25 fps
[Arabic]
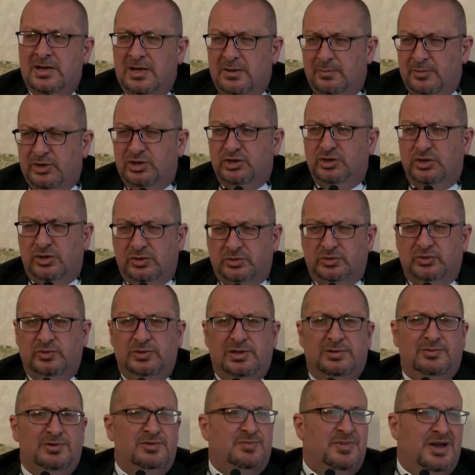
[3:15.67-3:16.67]
بالشورت ولا
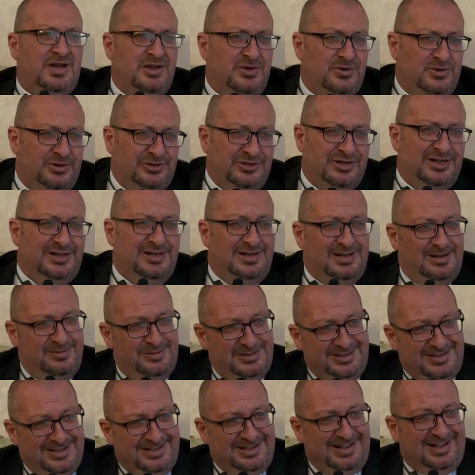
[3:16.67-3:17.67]
بالمايو جاي لي
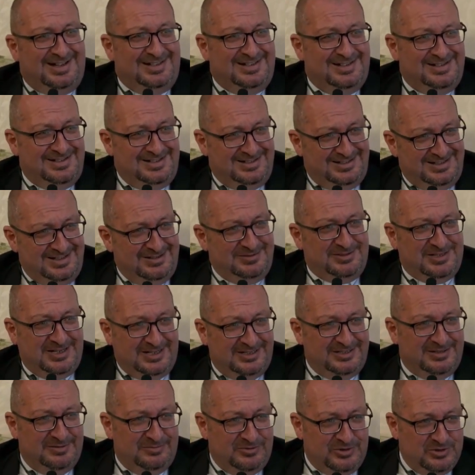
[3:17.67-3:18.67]
بدك على الكنيسه
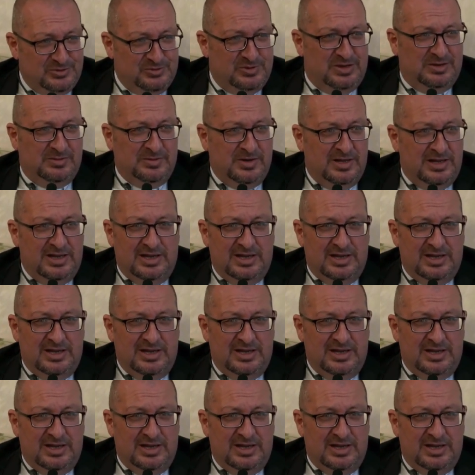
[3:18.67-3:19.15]
تخدم جوا